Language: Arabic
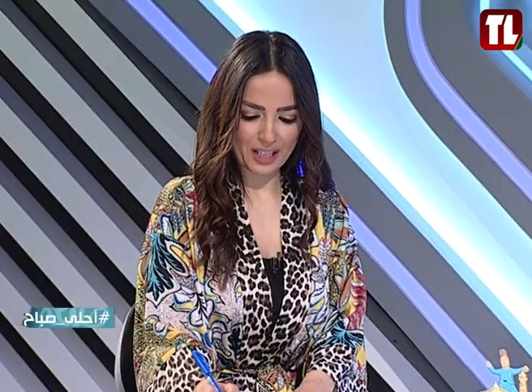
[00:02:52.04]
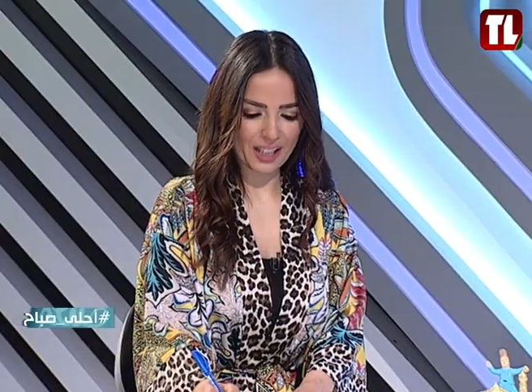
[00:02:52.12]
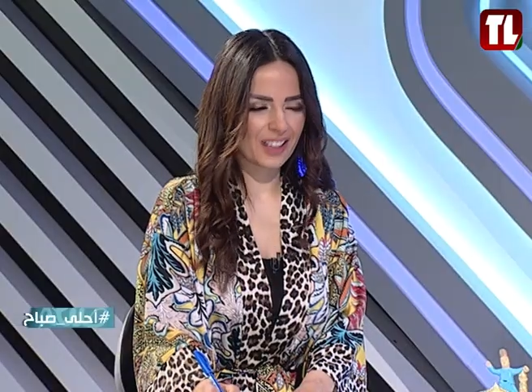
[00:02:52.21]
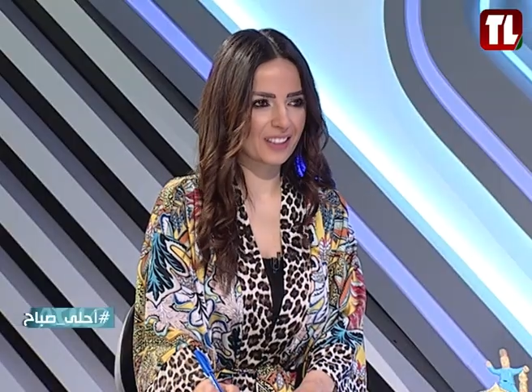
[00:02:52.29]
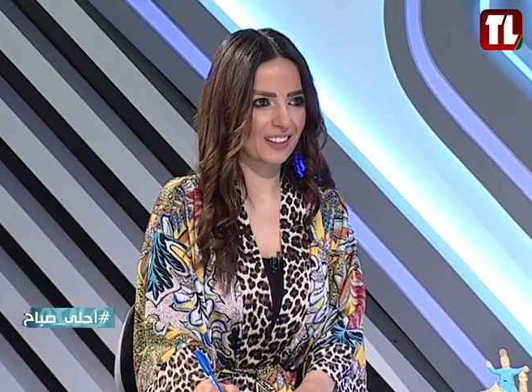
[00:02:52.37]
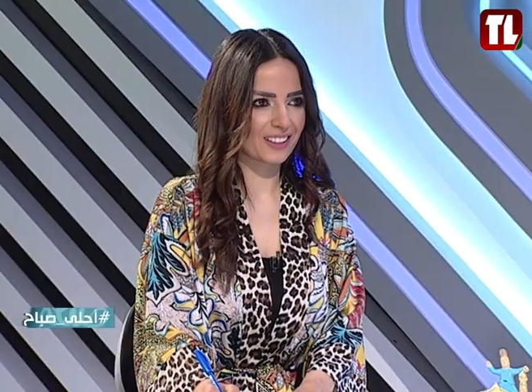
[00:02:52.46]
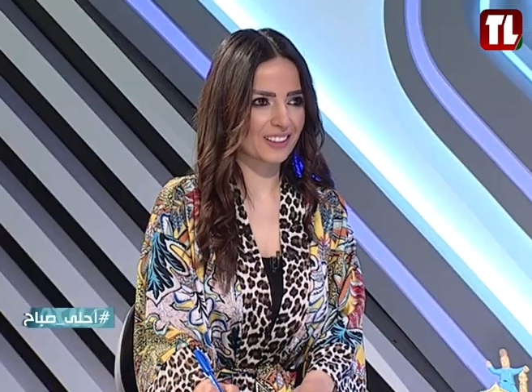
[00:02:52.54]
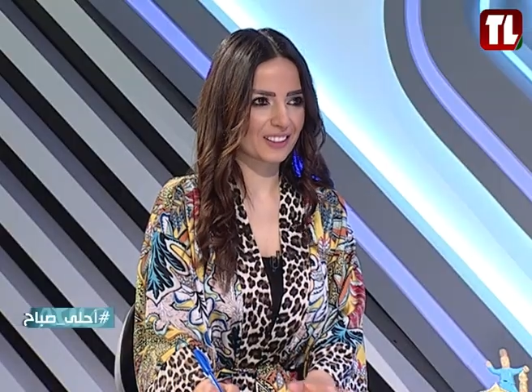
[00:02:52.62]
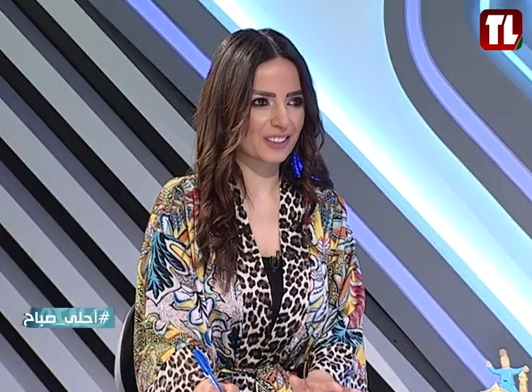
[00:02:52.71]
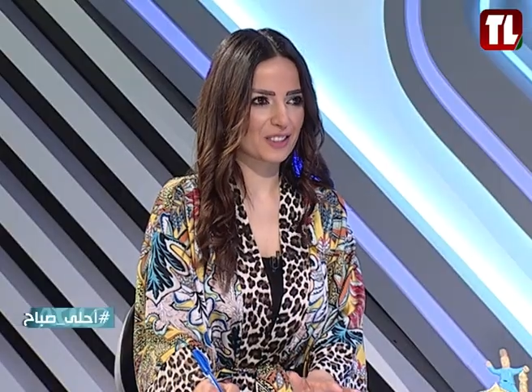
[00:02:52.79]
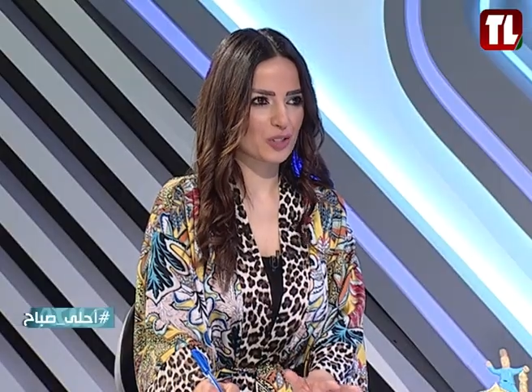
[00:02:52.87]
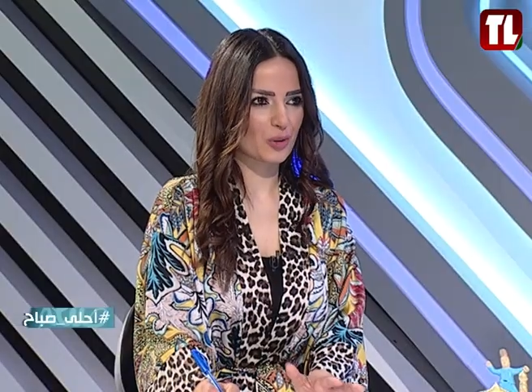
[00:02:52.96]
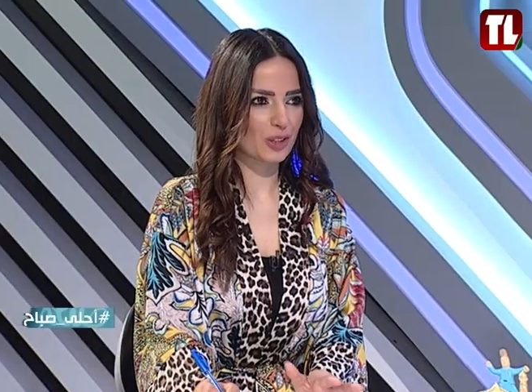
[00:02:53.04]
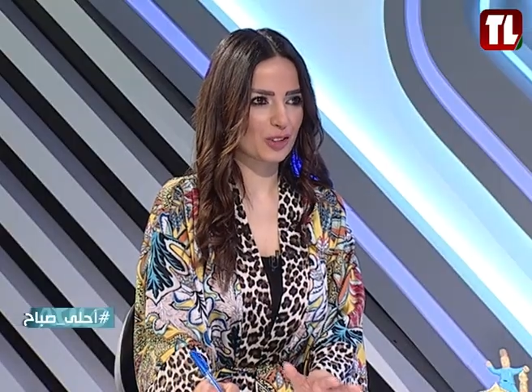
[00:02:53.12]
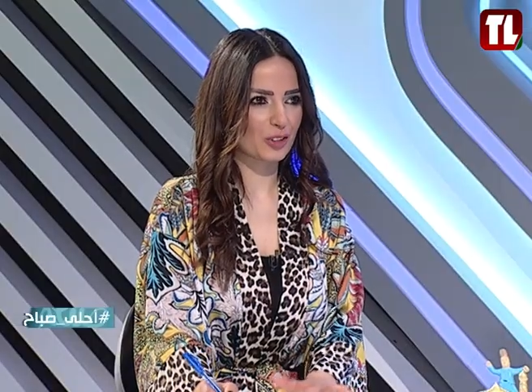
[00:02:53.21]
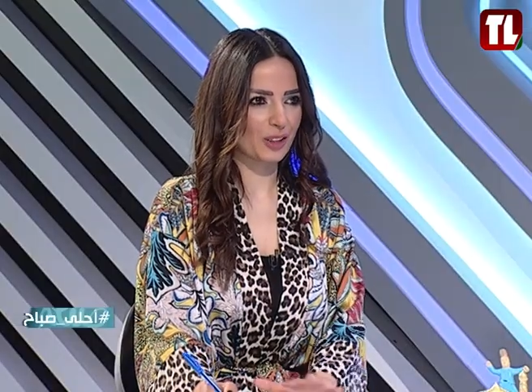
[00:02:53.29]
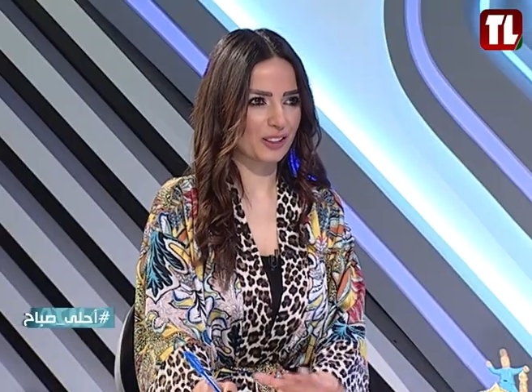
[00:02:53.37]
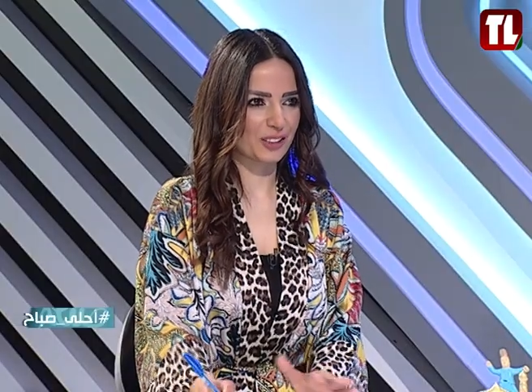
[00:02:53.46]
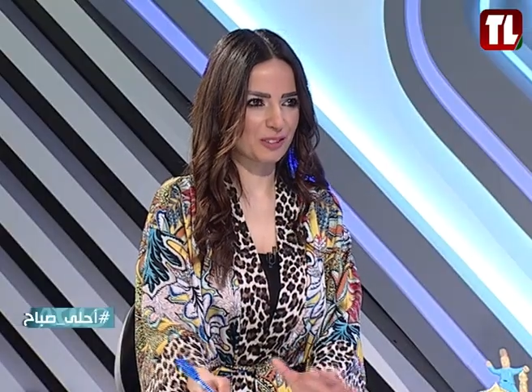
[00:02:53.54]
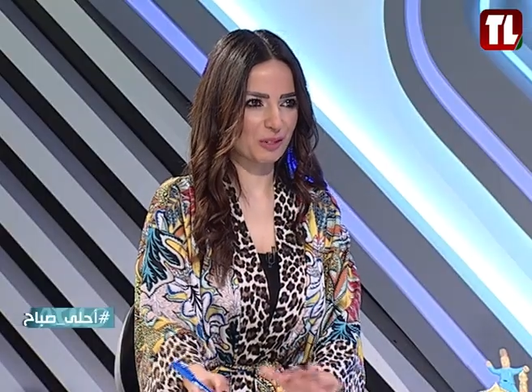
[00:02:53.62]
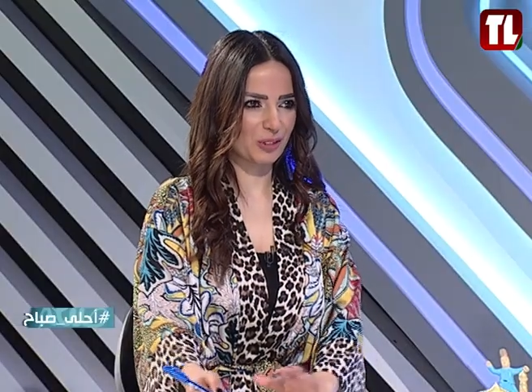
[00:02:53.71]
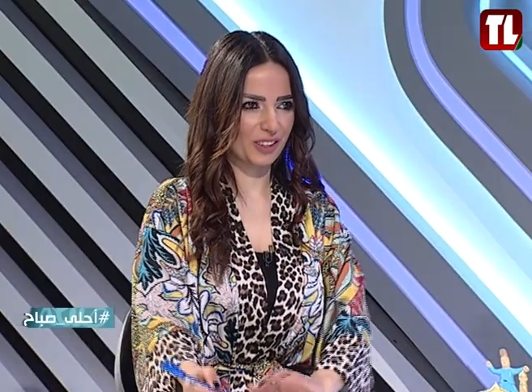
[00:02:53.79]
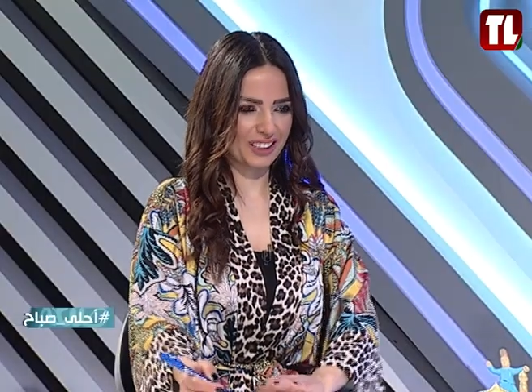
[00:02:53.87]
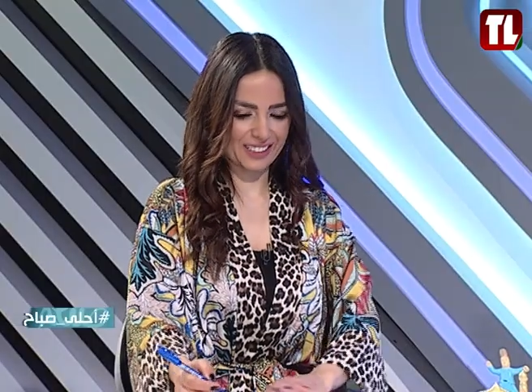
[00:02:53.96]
حققنا شويه دولارات من جبنا,